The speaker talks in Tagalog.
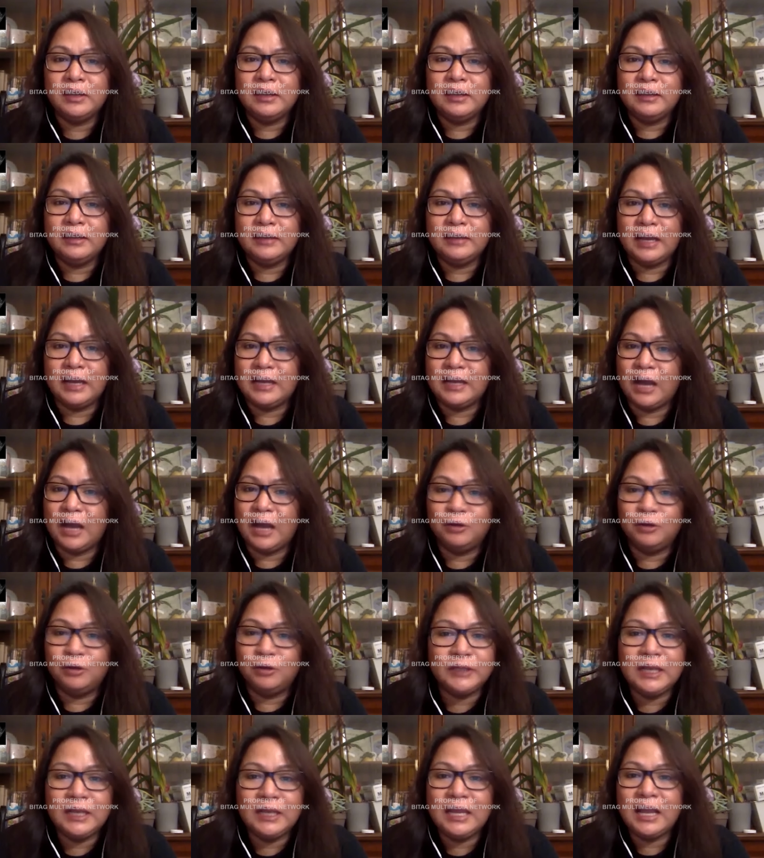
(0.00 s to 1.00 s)

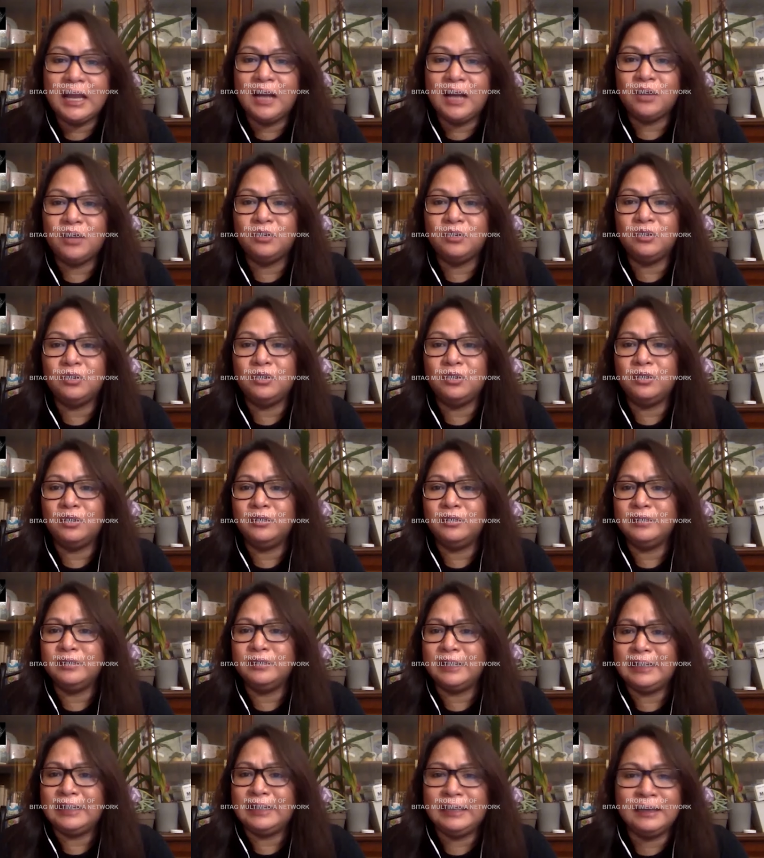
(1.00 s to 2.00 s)
Nag-counseling ako,
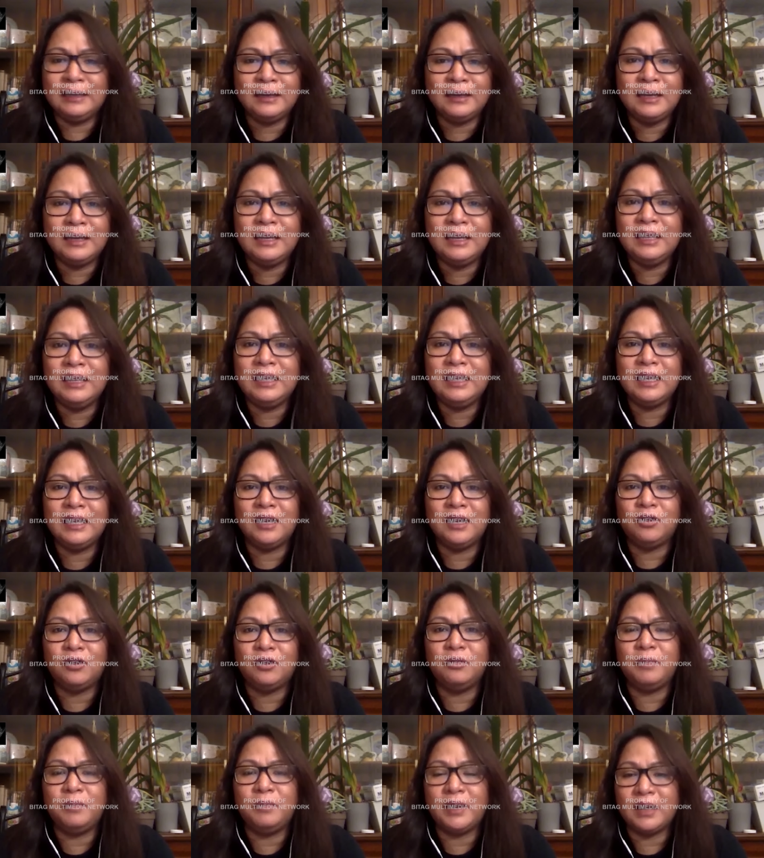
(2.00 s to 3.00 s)
nag-inner healing
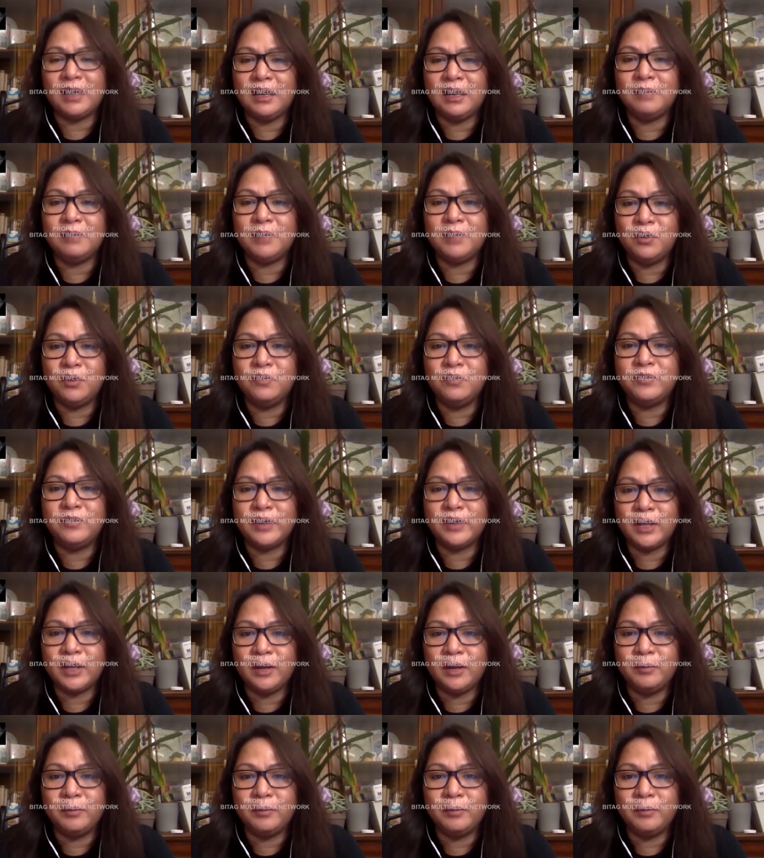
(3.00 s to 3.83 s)
ako para lang ma-overcome